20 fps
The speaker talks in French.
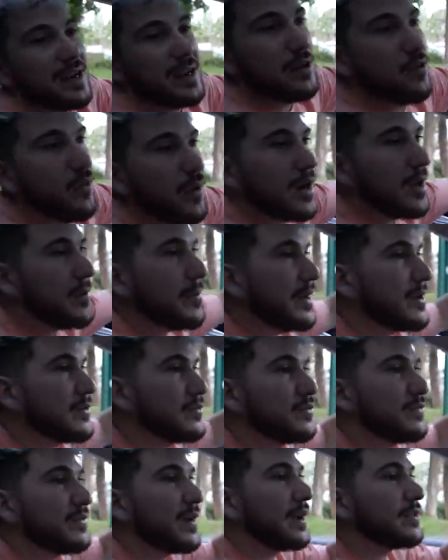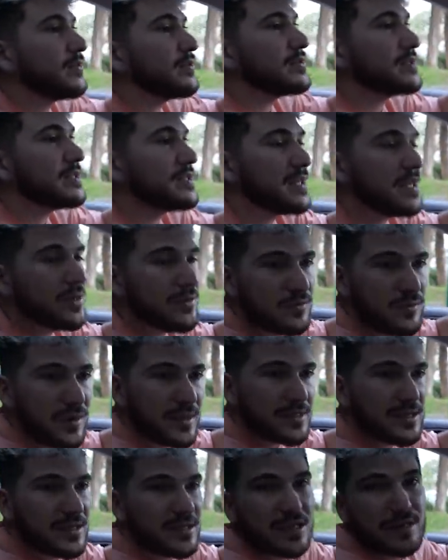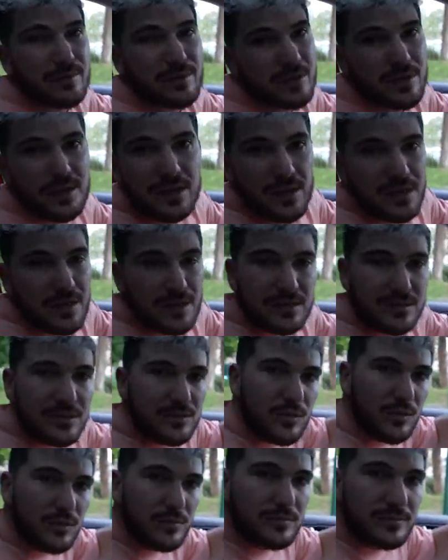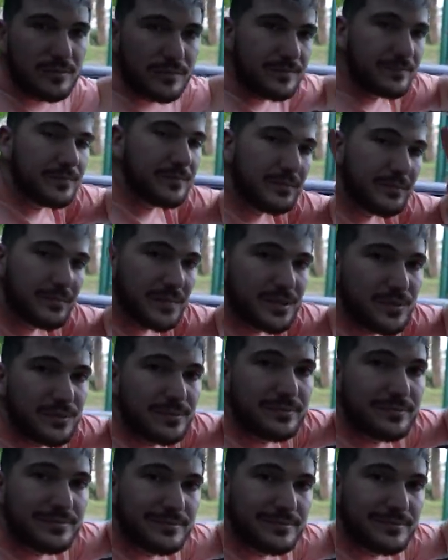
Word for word: aller loin là-bas et tout, faire un truc stylé et tout, accélérer, mais c'est trop long. Bisous.